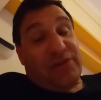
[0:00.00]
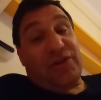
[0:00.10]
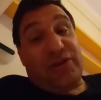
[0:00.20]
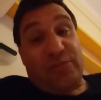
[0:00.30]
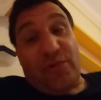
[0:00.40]

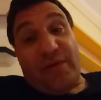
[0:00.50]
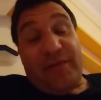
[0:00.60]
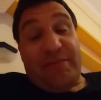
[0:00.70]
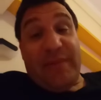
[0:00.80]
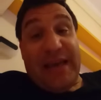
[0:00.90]
ci si
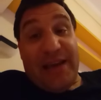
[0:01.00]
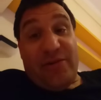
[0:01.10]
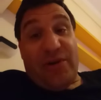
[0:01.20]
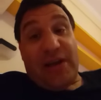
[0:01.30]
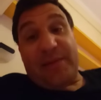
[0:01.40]
muove
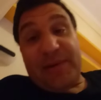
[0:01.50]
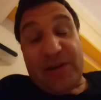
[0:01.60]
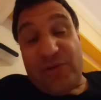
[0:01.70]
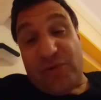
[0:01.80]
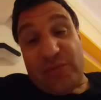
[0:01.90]
meno, anche perché
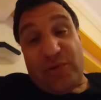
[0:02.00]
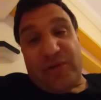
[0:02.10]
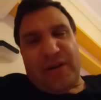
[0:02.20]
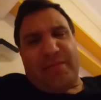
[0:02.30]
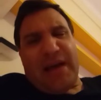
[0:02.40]
si usa
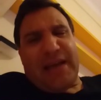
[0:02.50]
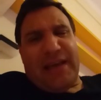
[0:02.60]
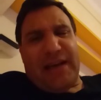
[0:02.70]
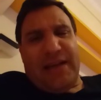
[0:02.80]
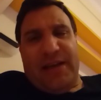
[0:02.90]
molto la
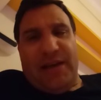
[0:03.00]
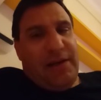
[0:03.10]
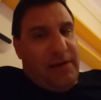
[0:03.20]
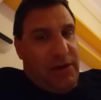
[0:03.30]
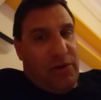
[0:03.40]
macchina,
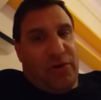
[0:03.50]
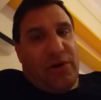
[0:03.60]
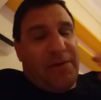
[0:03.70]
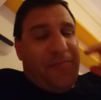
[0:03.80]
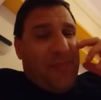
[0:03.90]
io no,